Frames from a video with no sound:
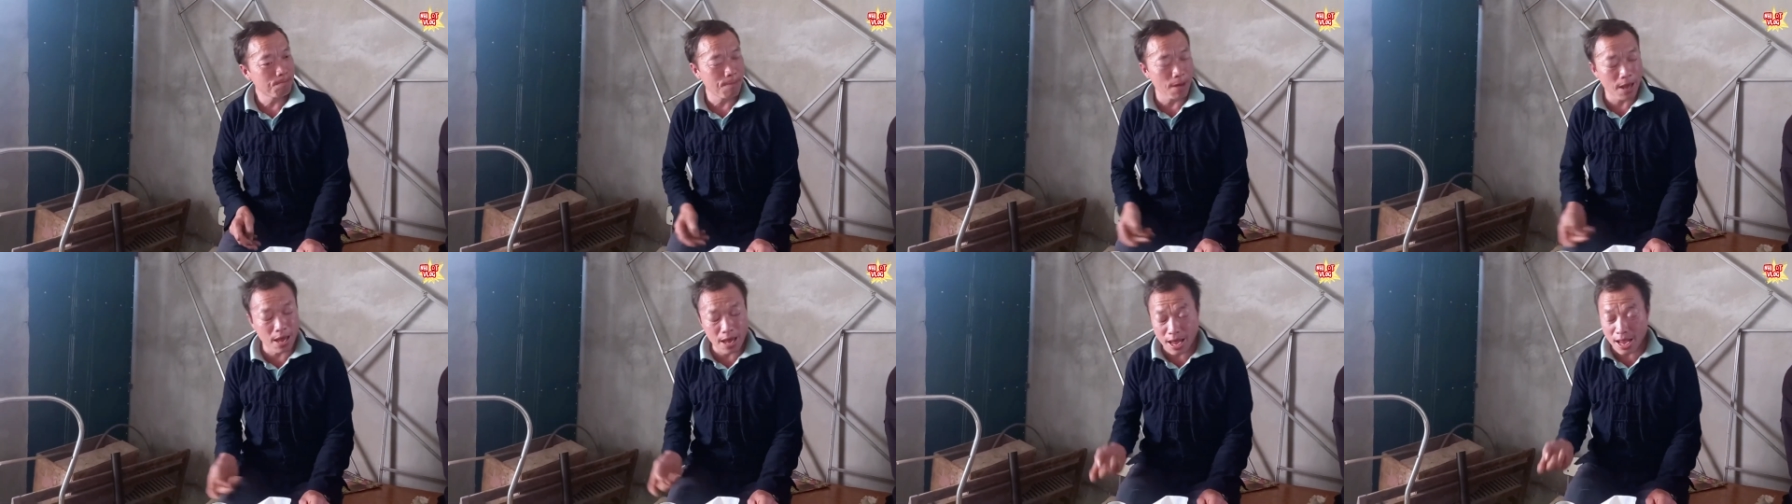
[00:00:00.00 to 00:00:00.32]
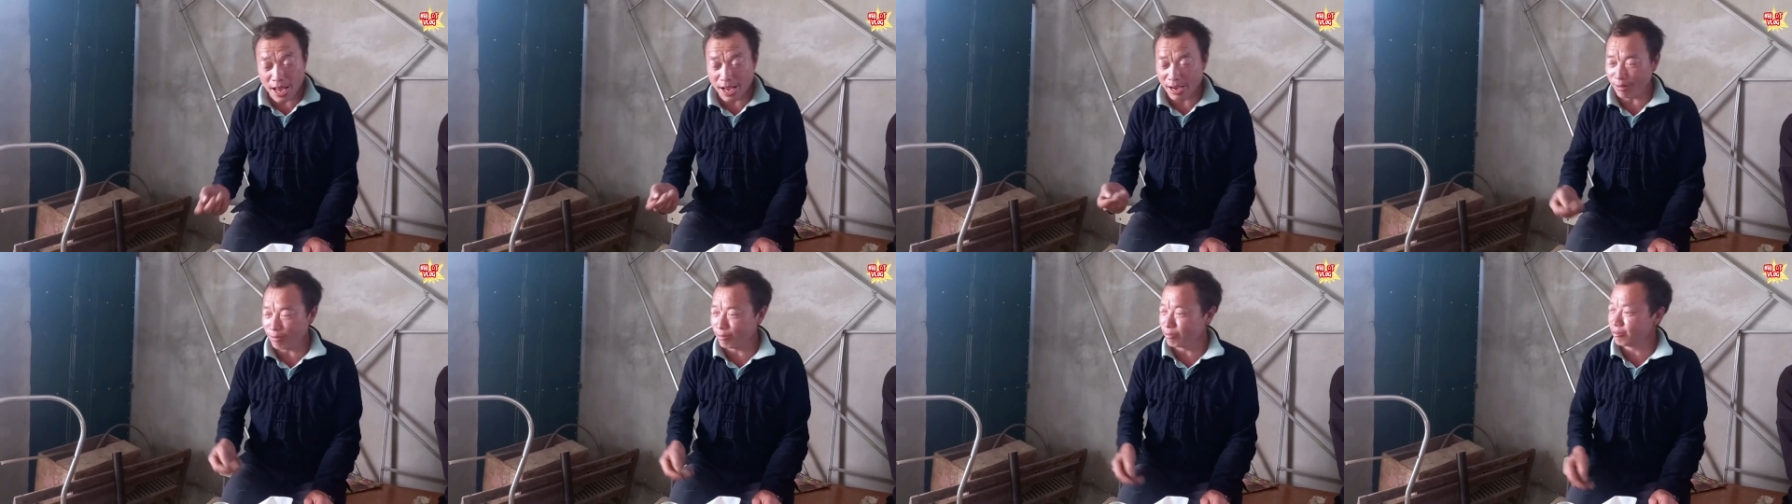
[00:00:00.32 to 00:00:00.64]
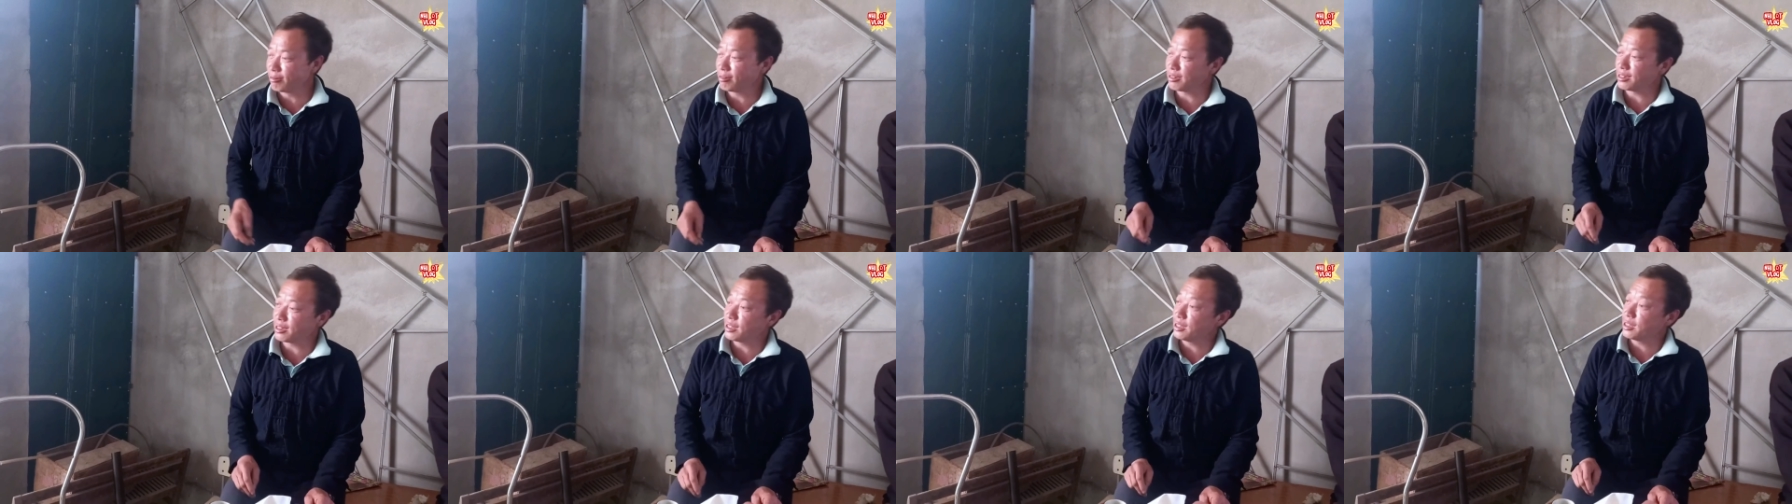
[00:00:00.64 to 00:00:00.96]
và cũng đã
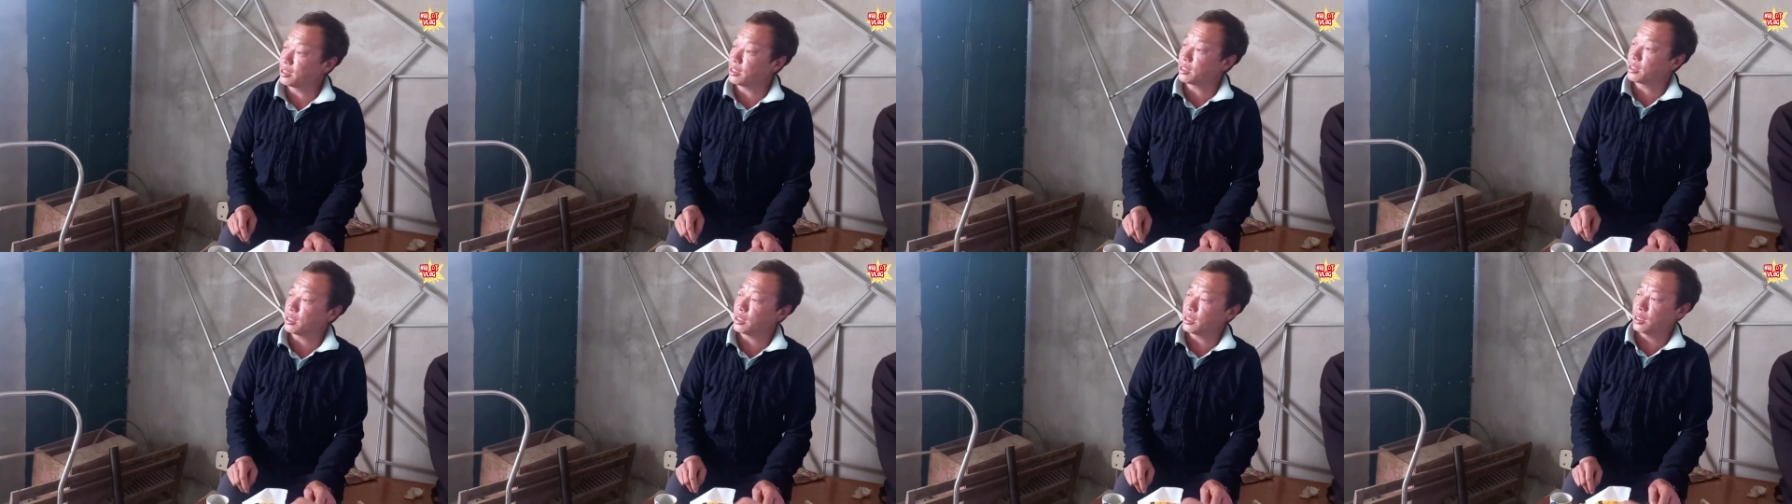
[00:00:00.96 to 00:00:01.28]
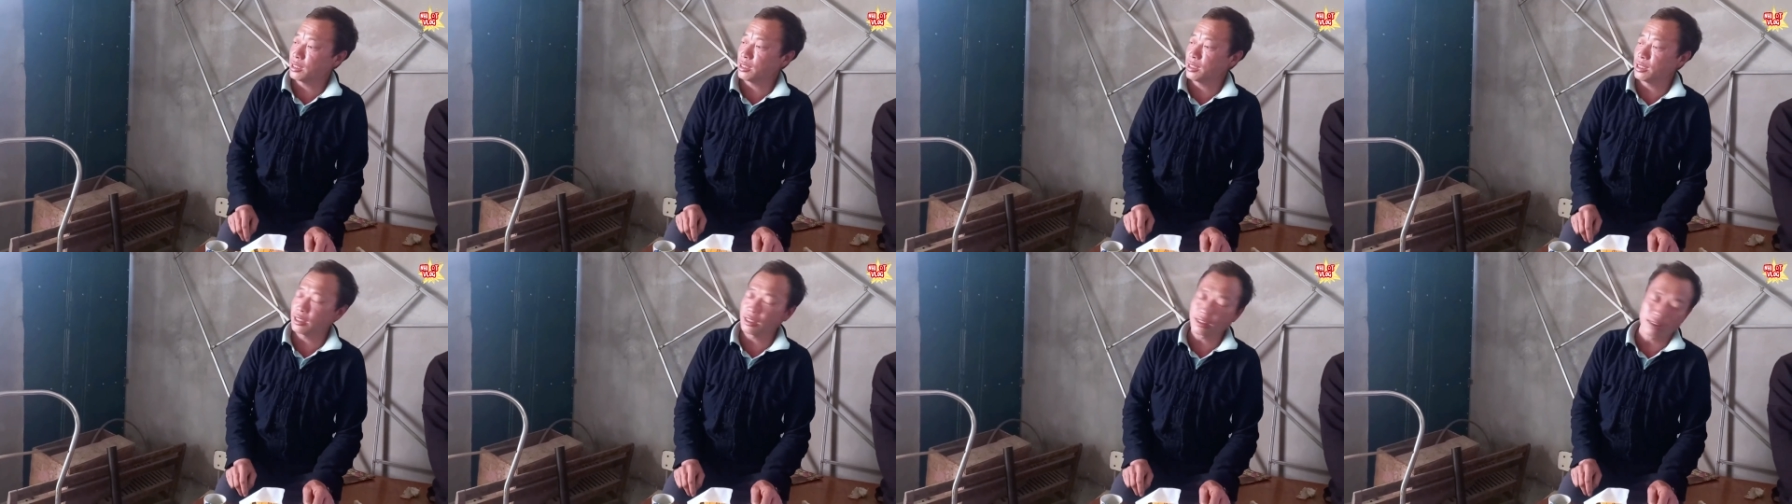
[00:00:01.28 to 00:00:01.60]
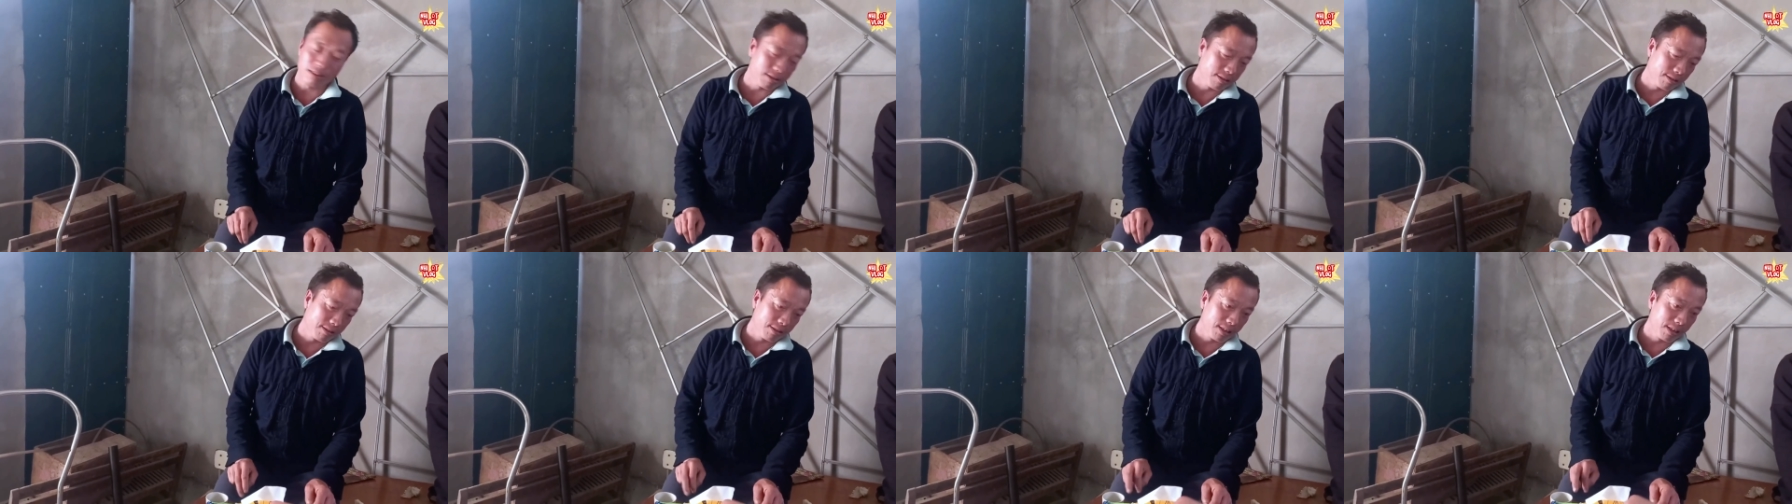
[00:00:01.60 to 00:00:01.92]
biết được
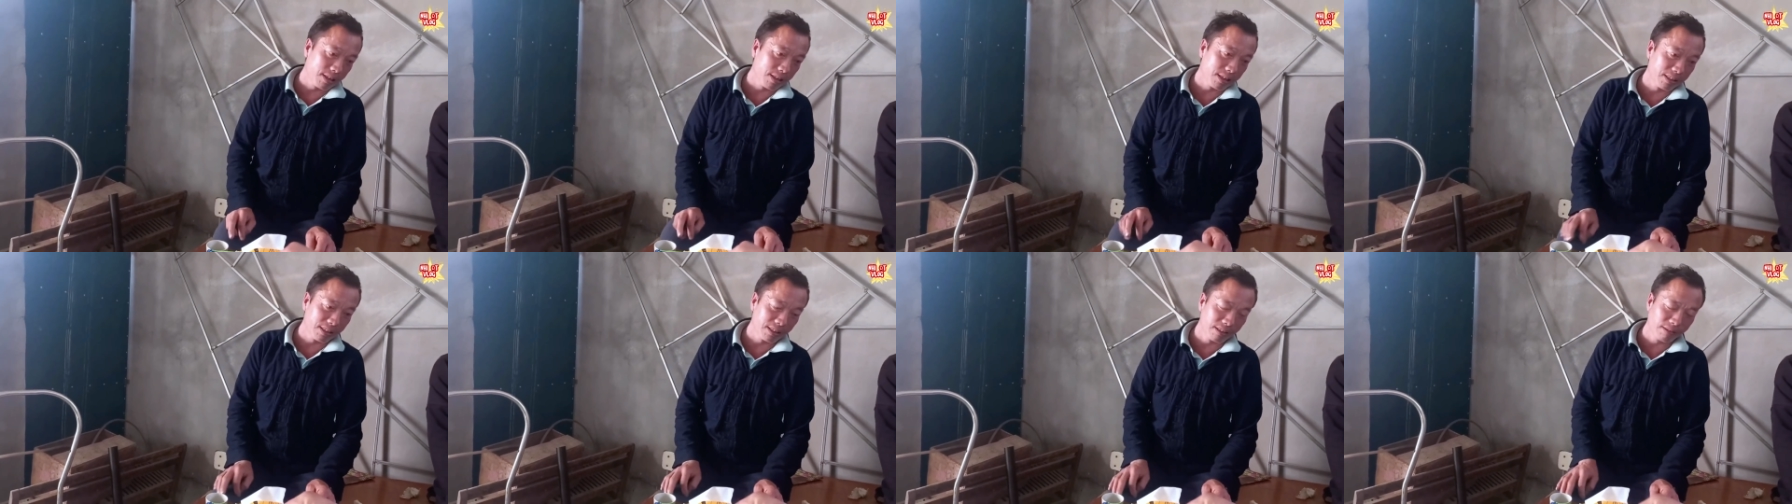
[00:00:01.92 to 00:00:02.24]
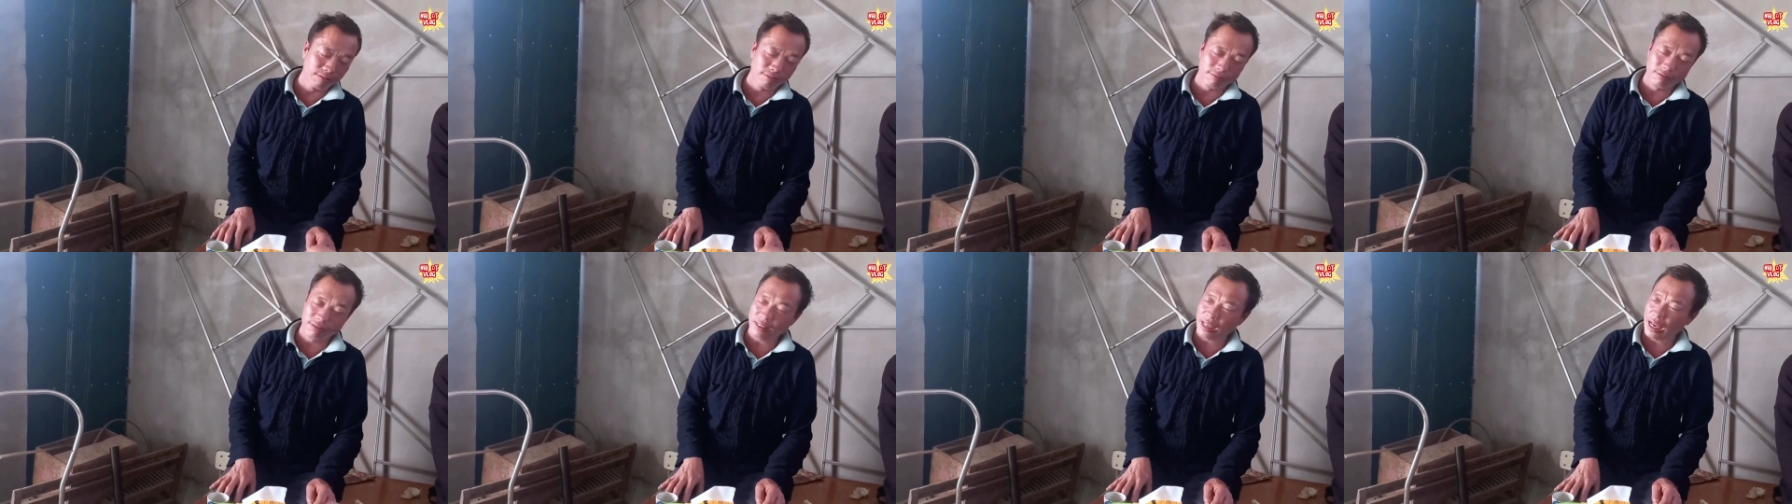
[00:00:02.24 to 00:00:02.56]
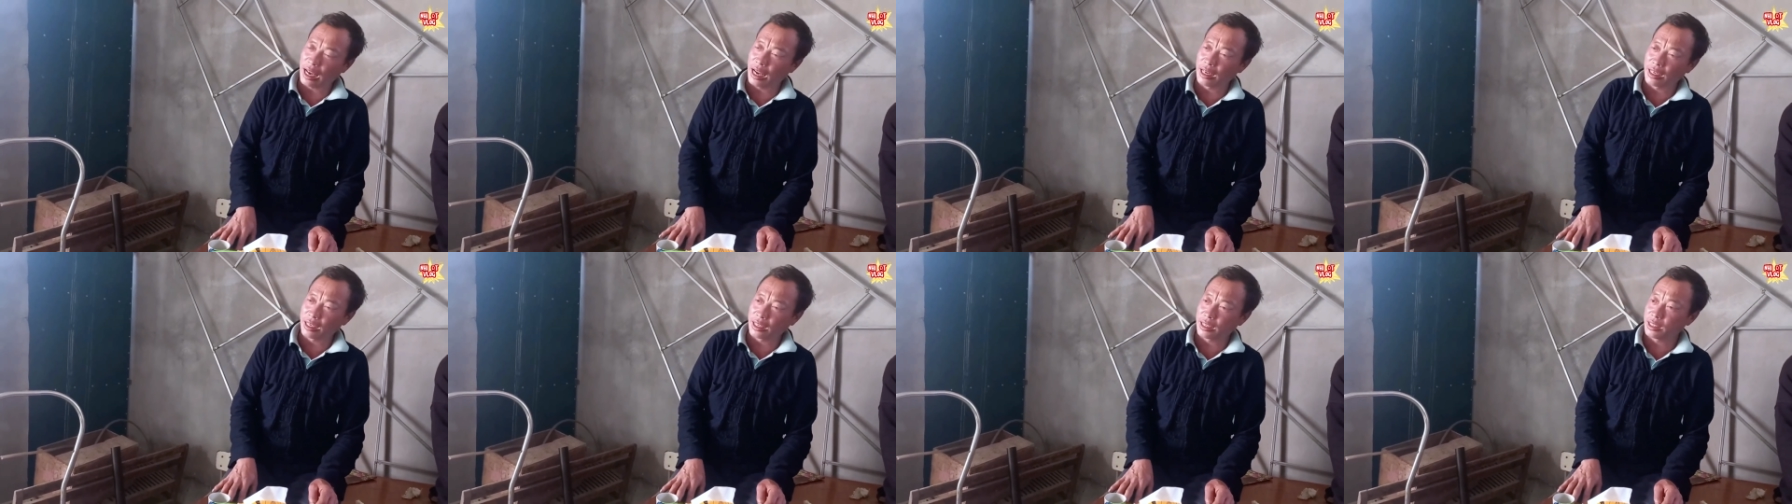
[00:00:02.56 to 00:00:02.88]
là trong bốn cái
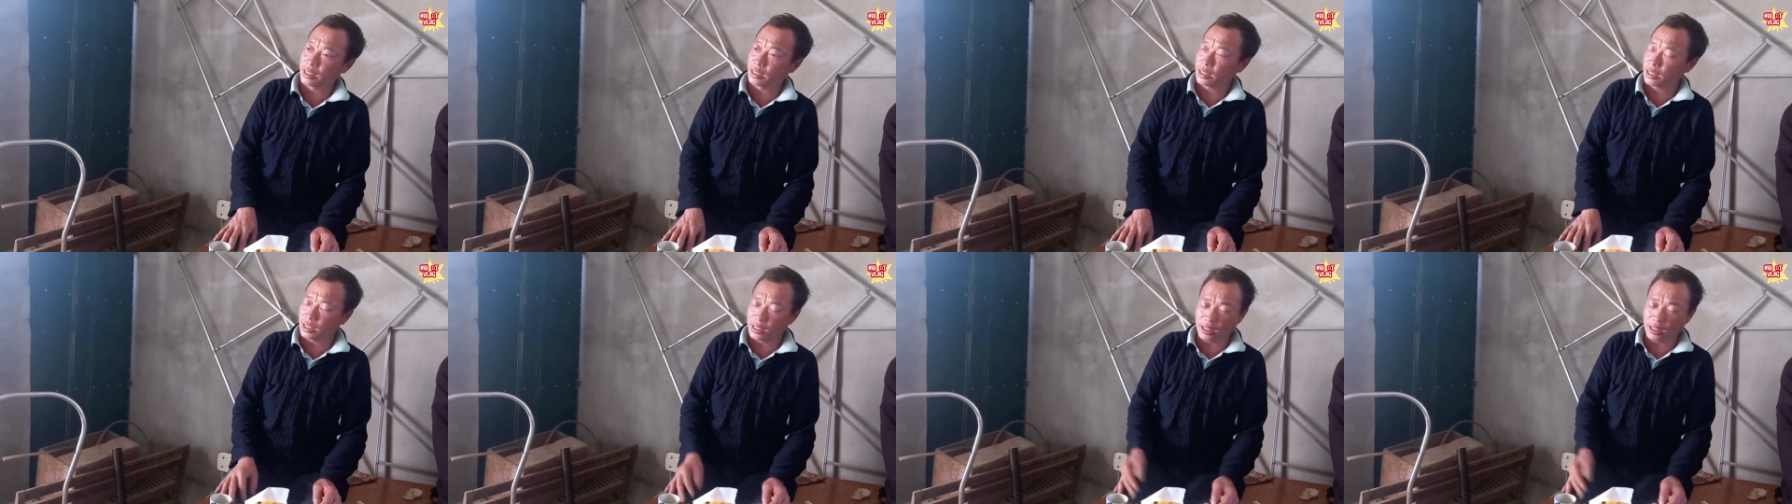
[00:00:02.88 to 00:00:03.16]
sổ đỏ